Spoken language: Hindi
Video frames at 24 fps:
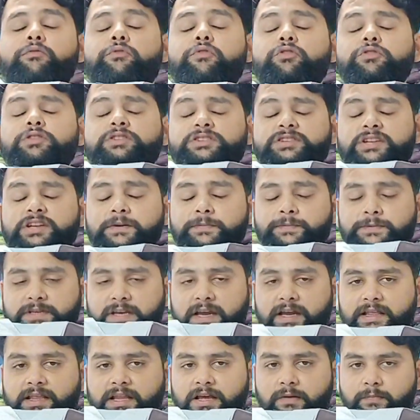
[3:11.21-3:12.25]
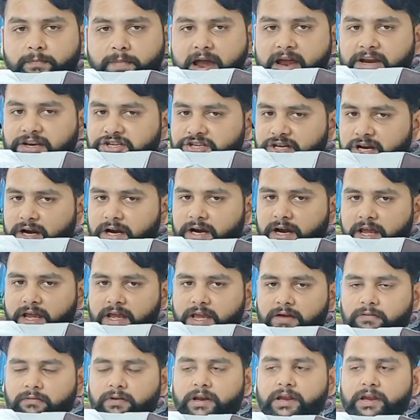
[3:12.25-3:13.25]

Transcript: फुल स्लीव्स के अंदर पैंट शर्ट है ये